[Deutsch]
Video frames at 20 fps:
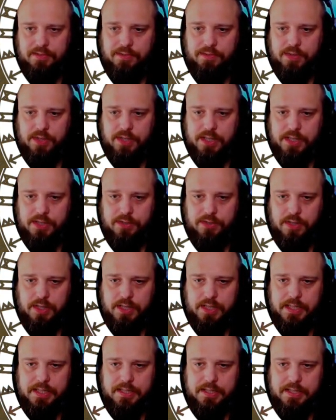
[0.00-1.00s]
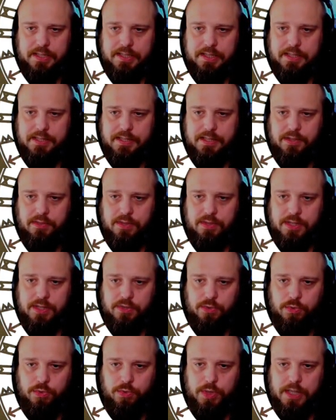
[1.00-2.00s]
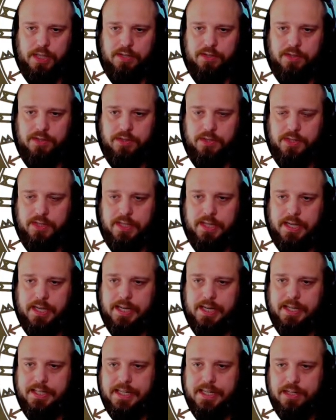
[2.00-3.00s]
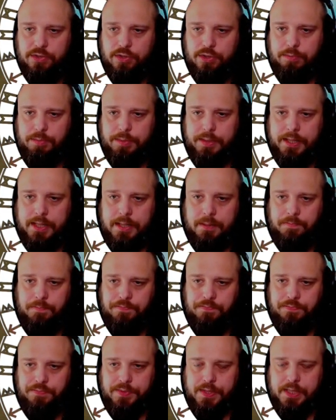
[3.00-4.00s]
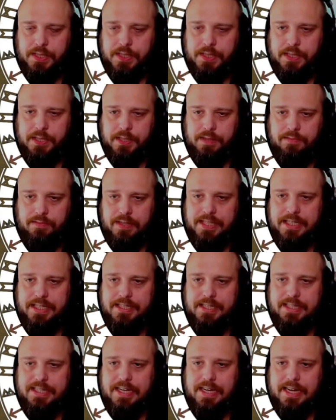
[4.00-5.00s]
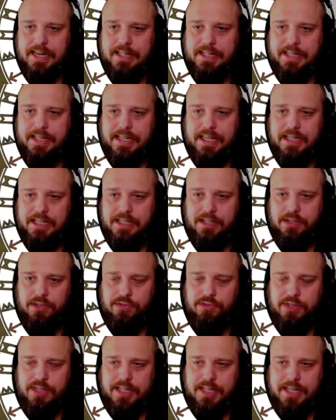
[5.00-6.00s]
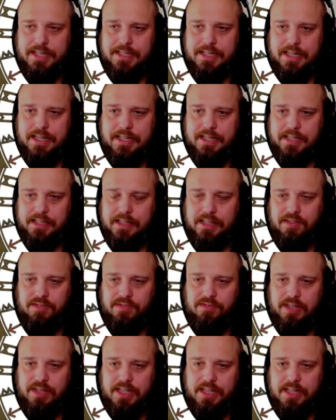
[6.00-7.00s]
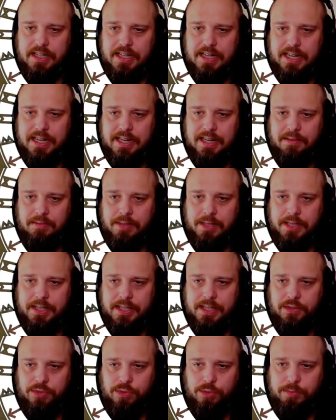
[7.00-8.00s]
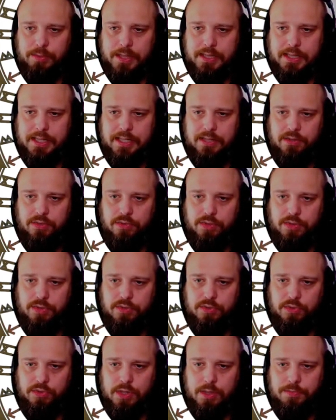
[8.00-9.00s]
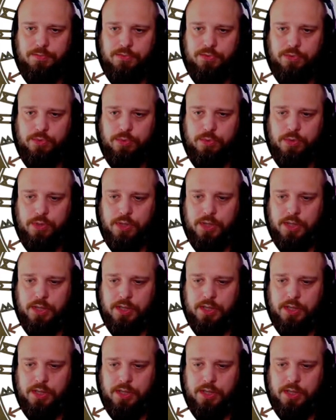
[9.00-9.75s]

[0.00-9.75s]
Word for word: Wir wollen natürlich jetzt diese Situation gut ausnutzen. Der Typ hier, wenn ich jetzt hier reingehe, kann ich natürlich von drei Seiten angegriffen werden. Aber der Typ hat halt nur so ein Kopftuch.